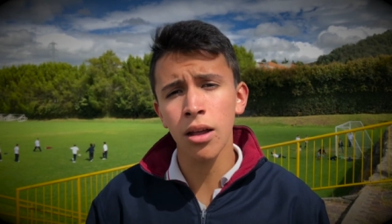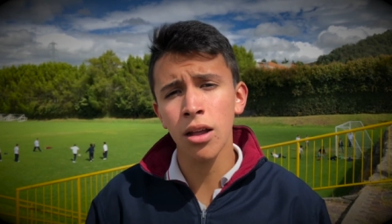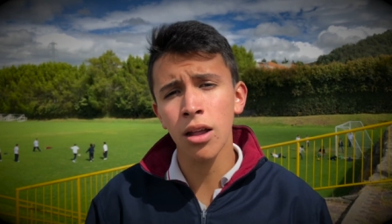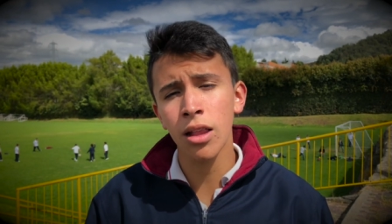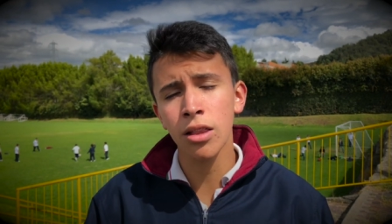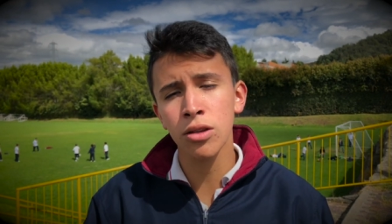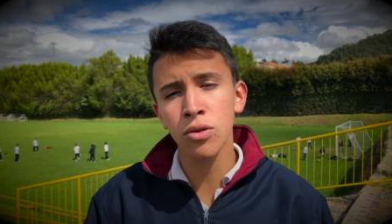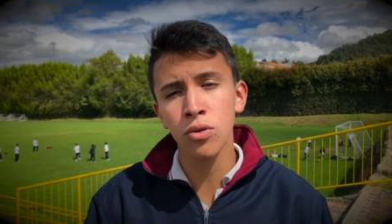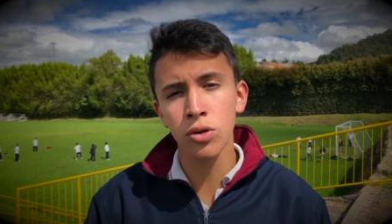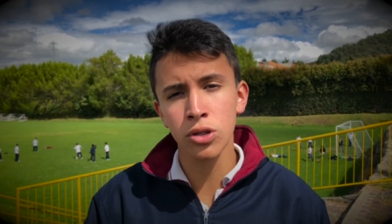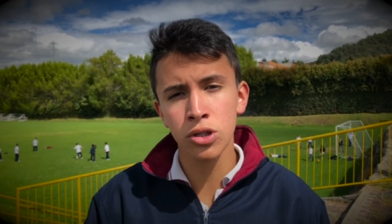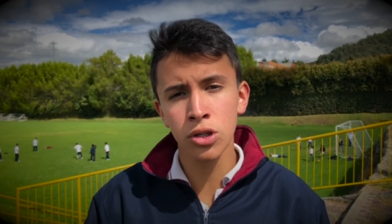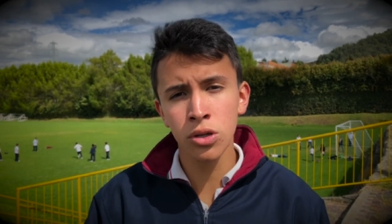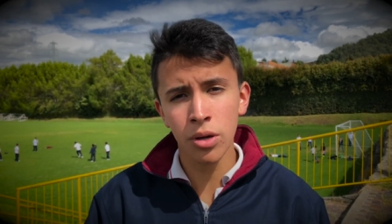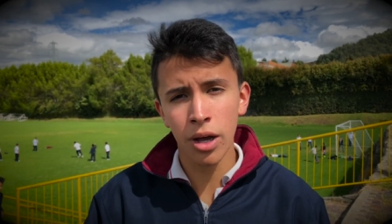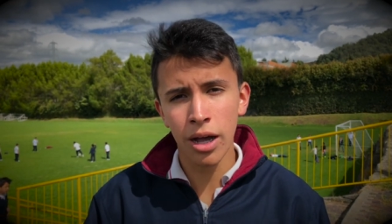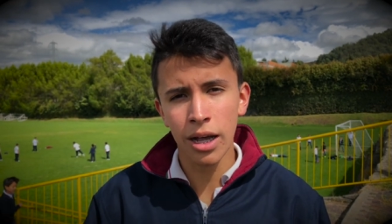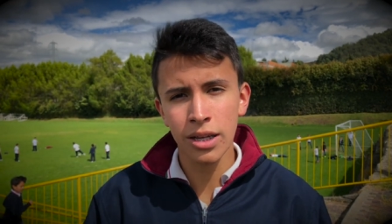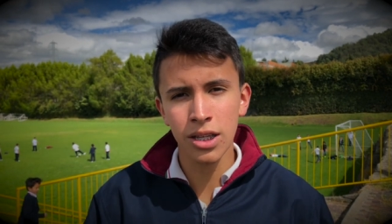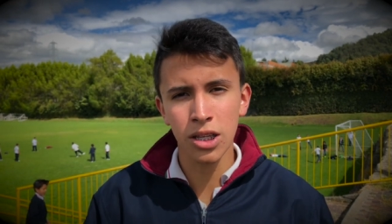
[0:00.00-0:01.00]
el, curso
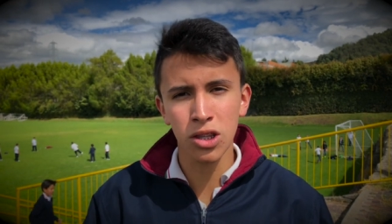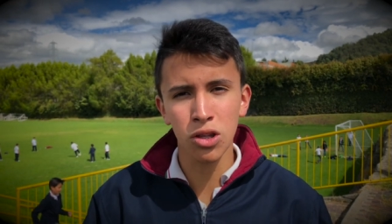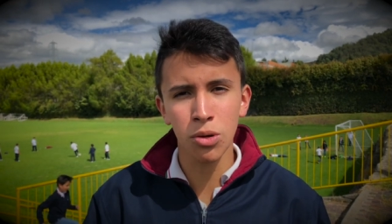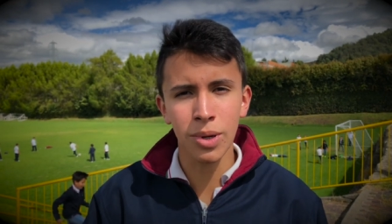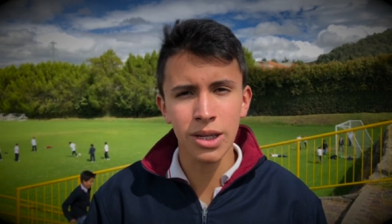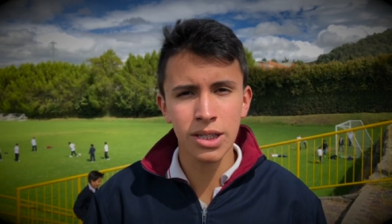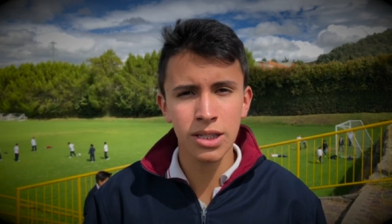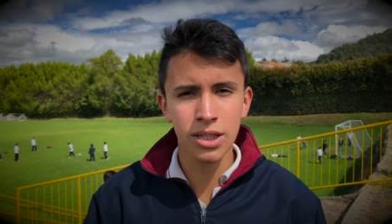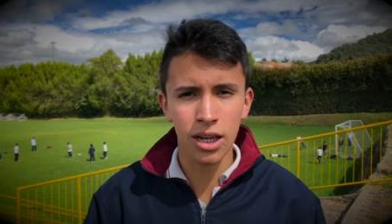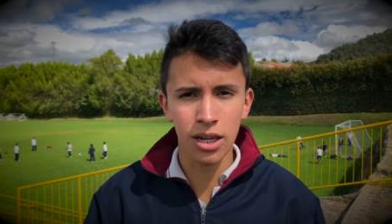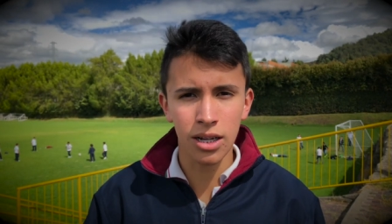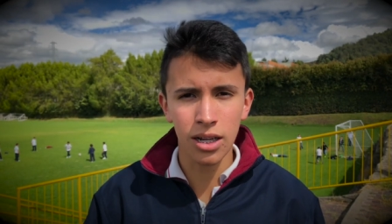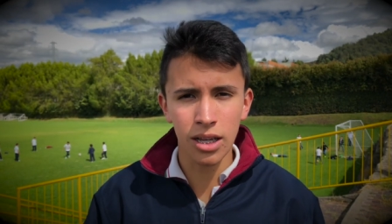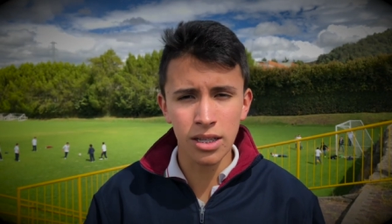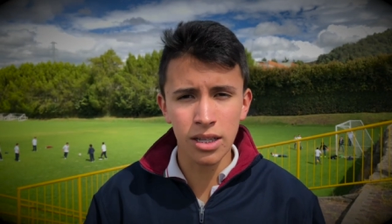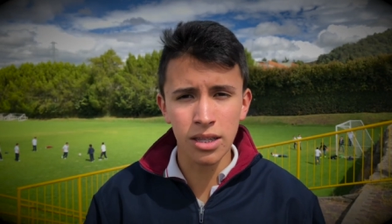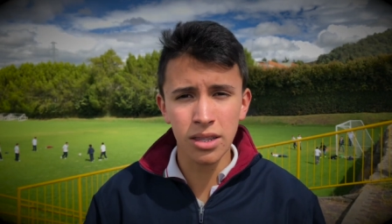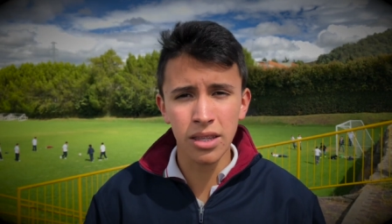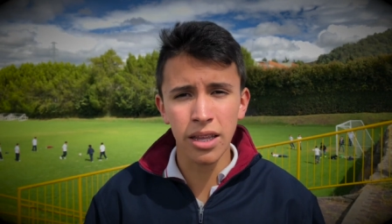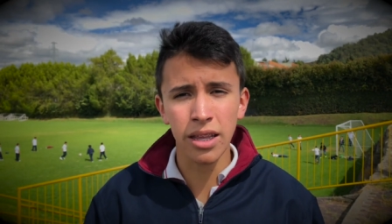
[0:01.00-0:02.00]
haciendo más charlas
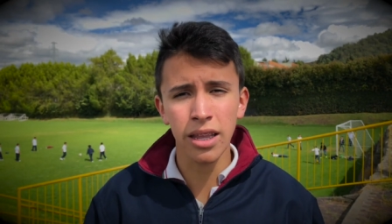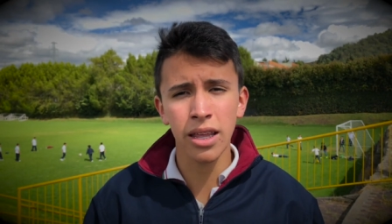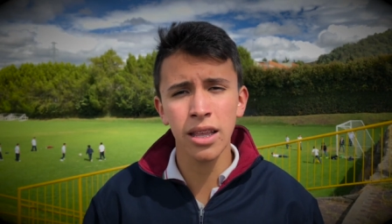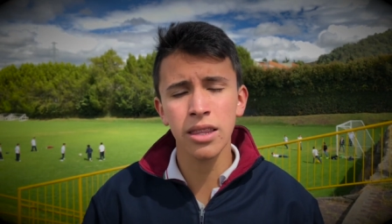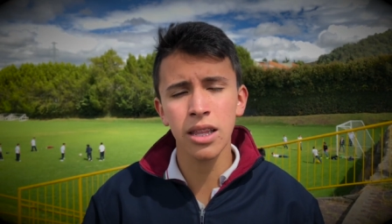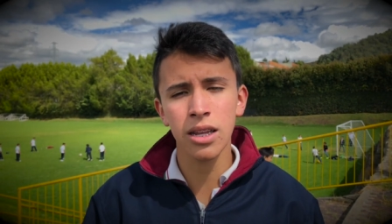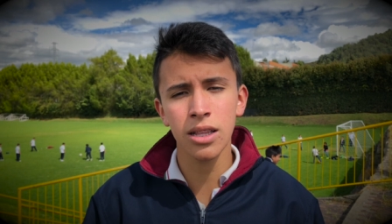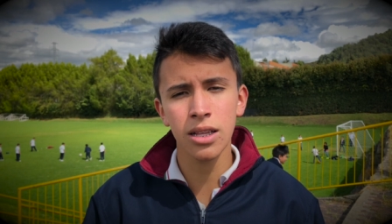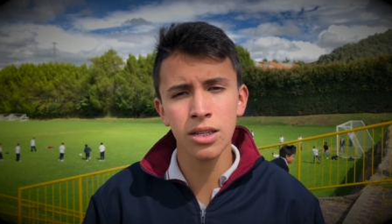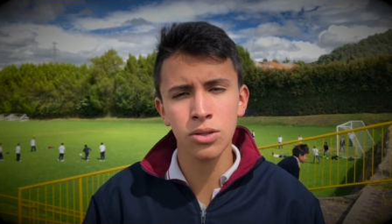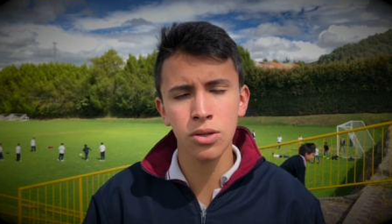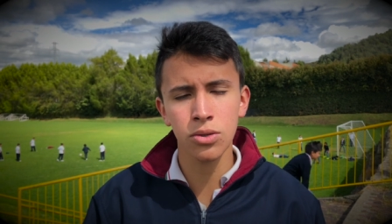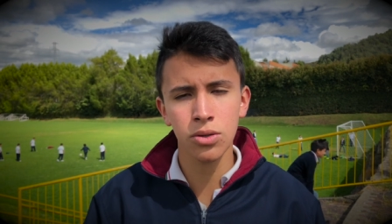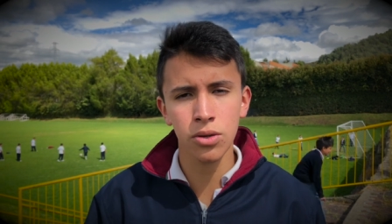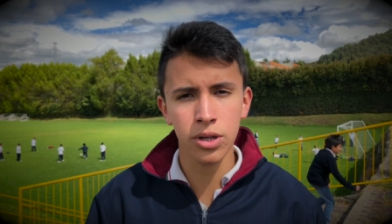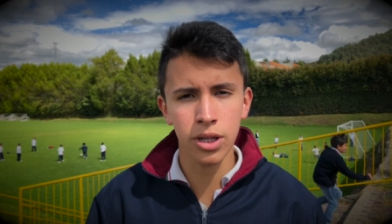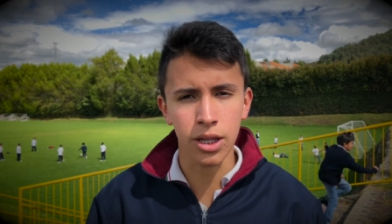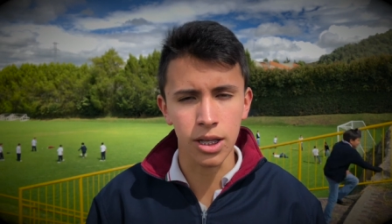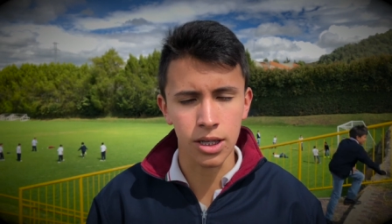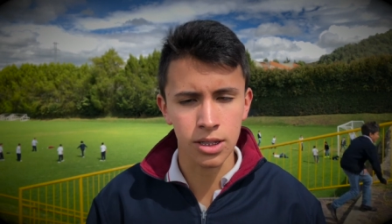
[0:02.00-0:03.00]
entre, las
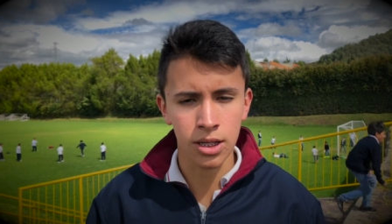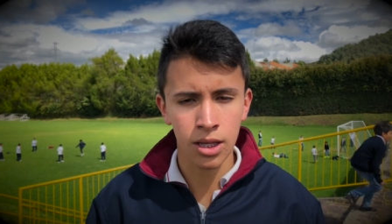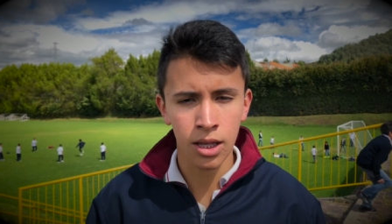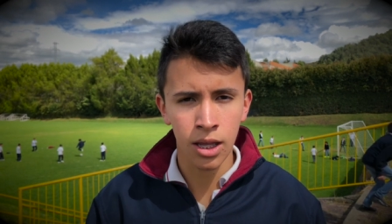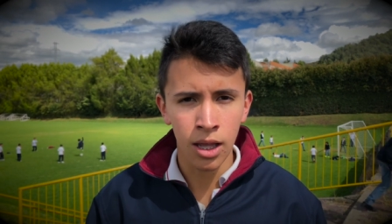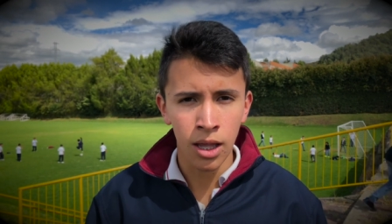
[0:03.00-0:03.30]
tutorías,